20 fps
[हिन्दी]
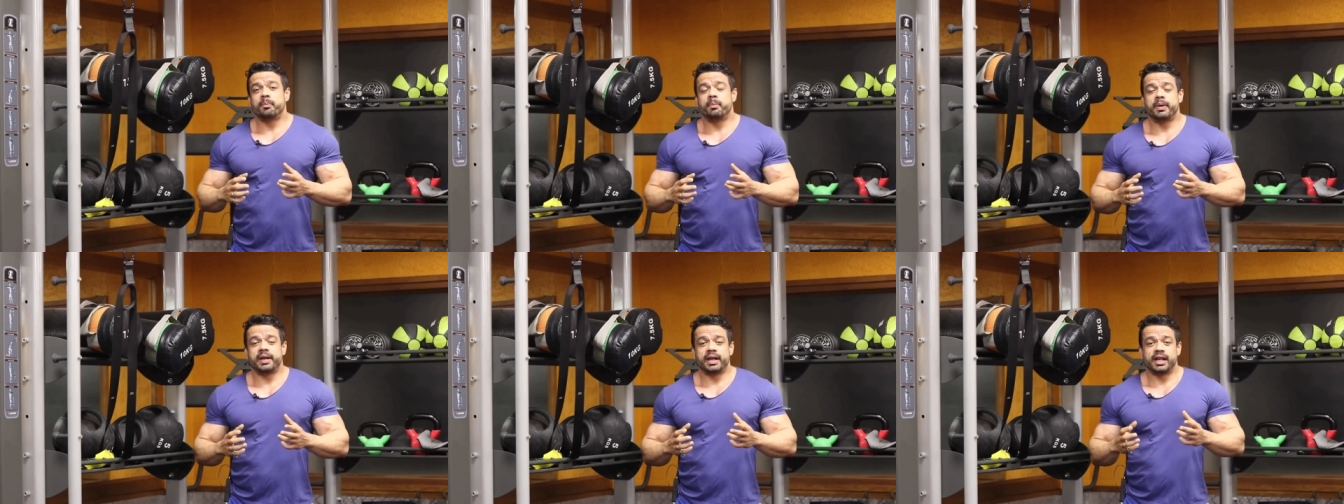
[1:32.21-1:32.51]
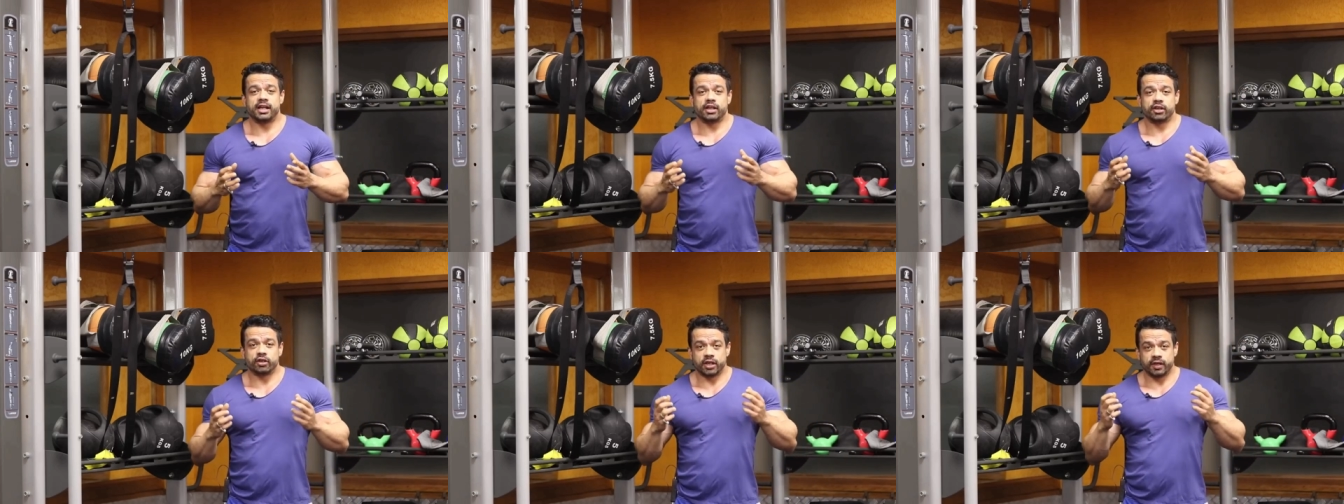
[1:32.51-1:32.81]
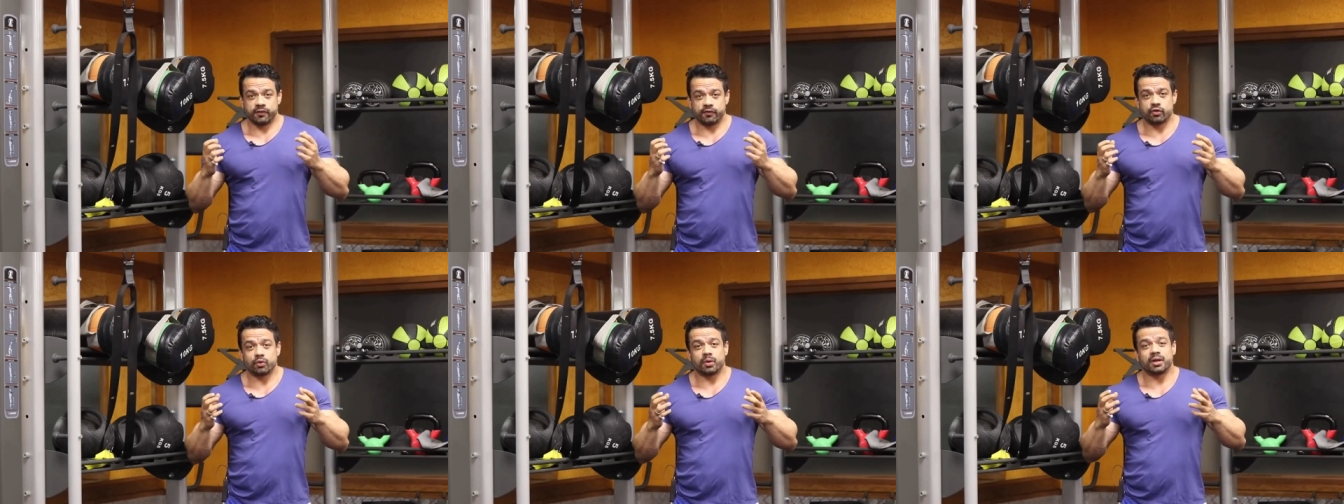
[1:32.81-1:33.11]
और
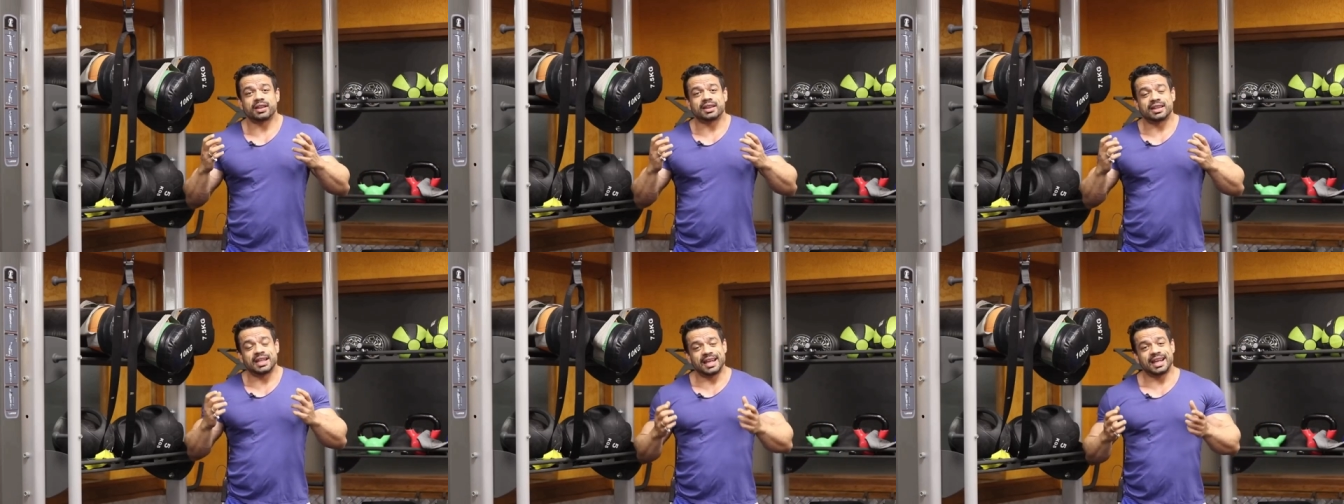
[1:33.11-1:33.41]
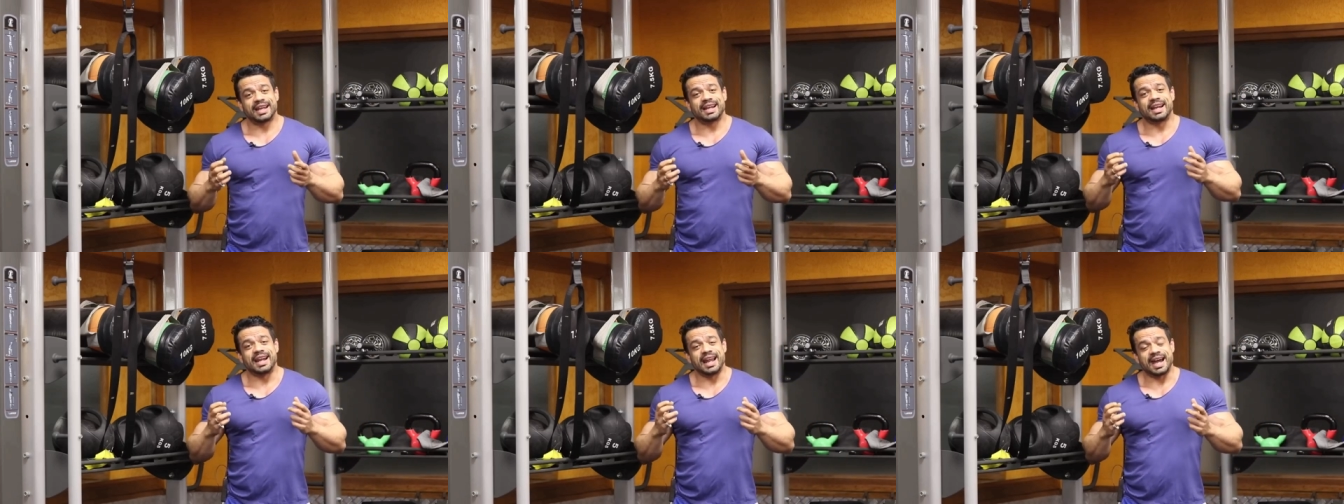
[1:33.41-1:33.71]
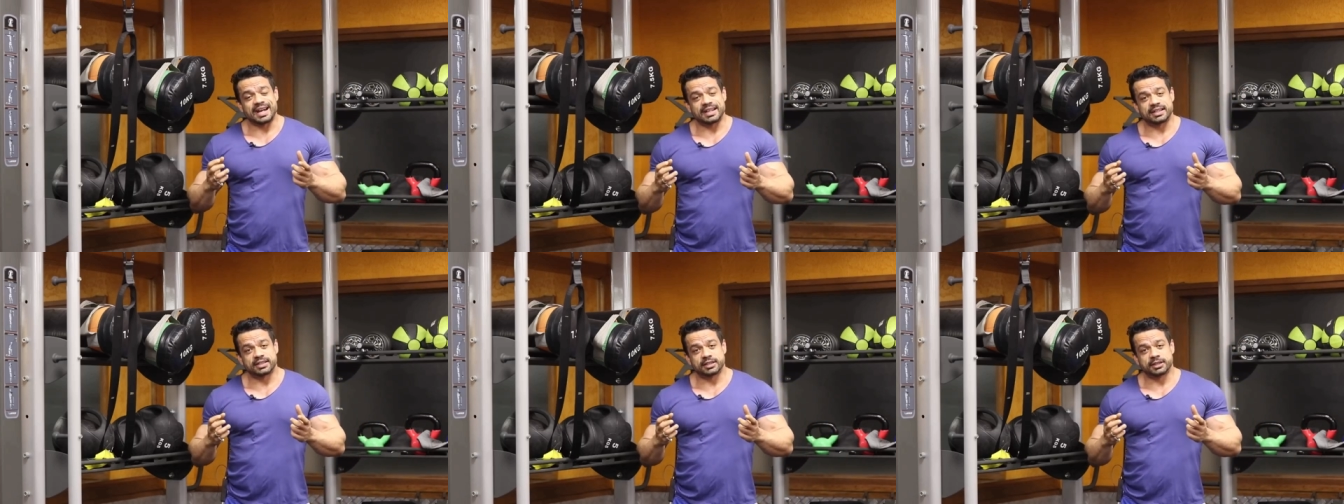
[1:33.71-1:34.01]
इसमें भी
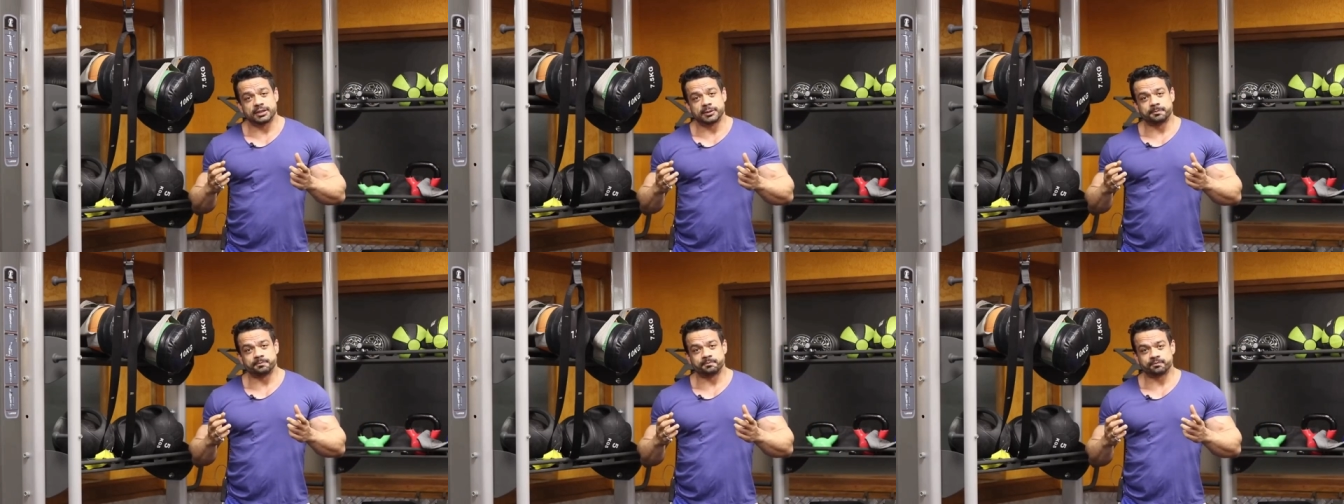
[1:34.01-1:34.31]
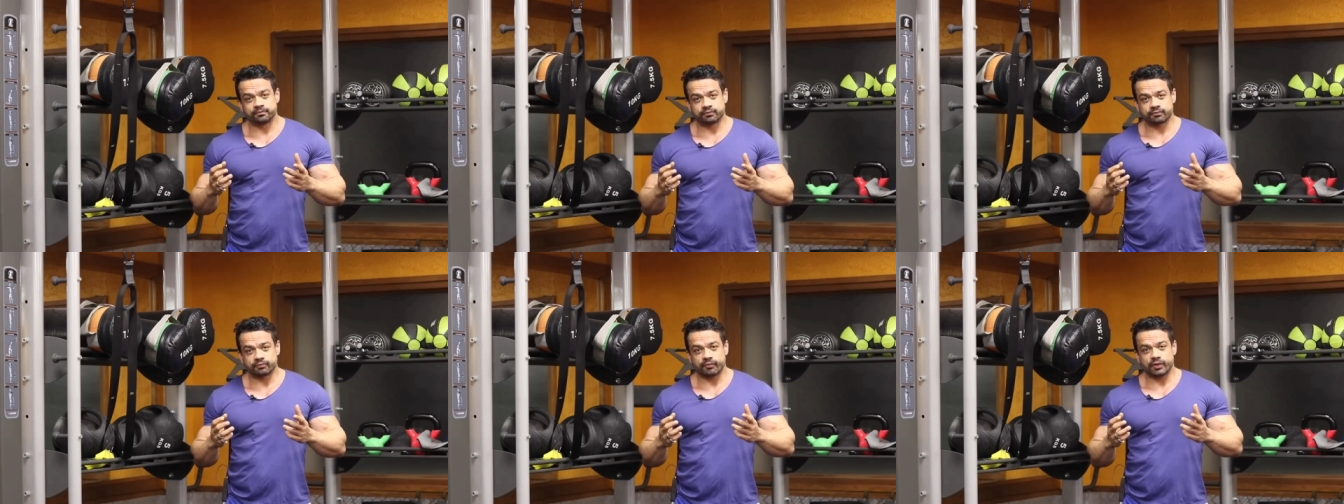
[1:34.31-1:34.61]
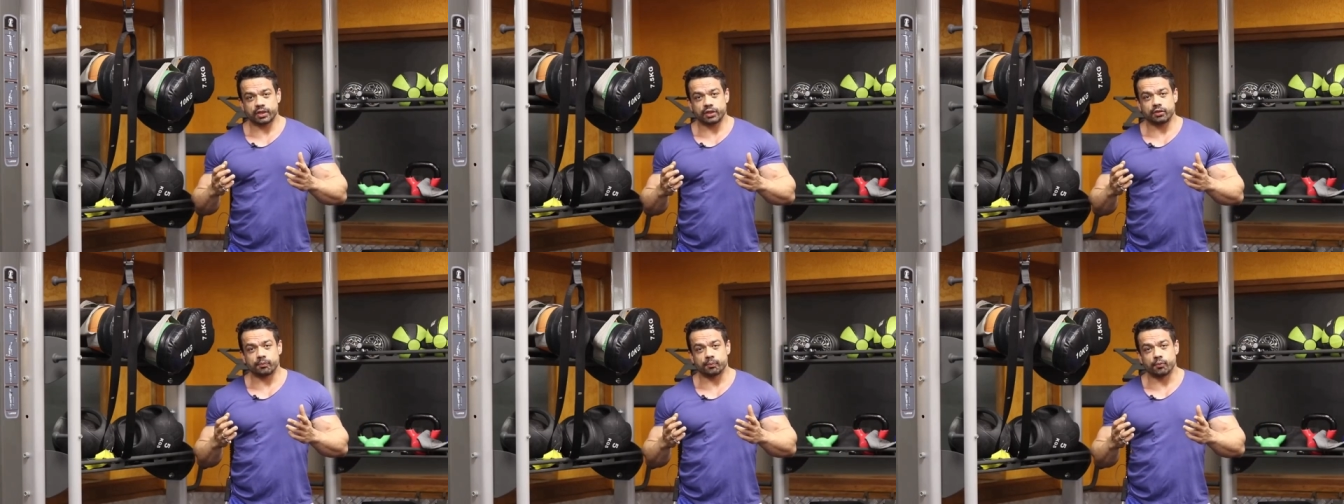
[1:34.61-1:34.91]
बिसाइड्स बीइंग
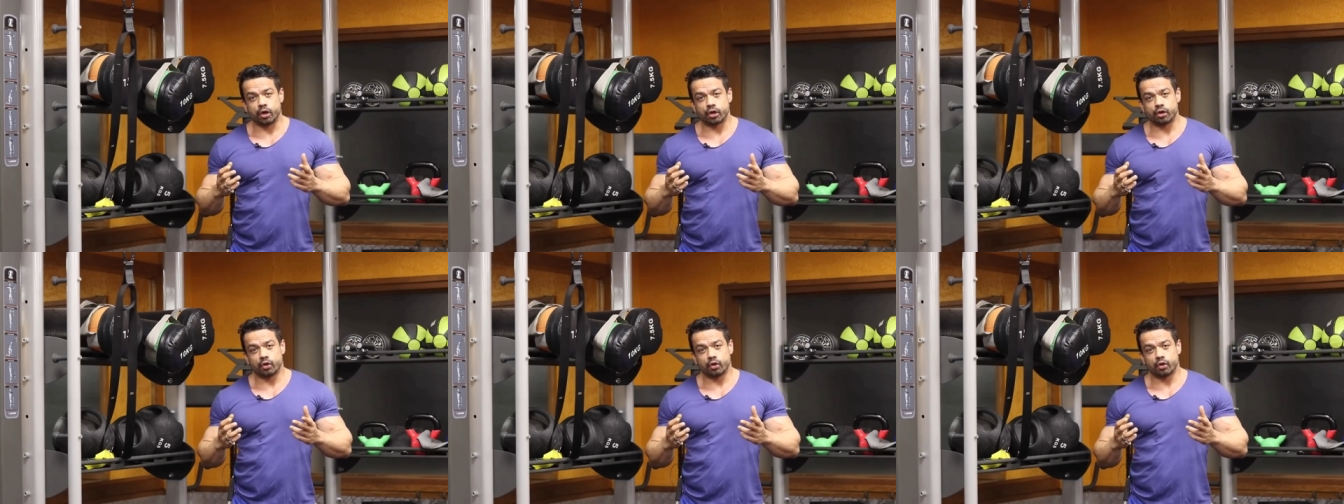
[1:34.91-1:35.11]
मैसिव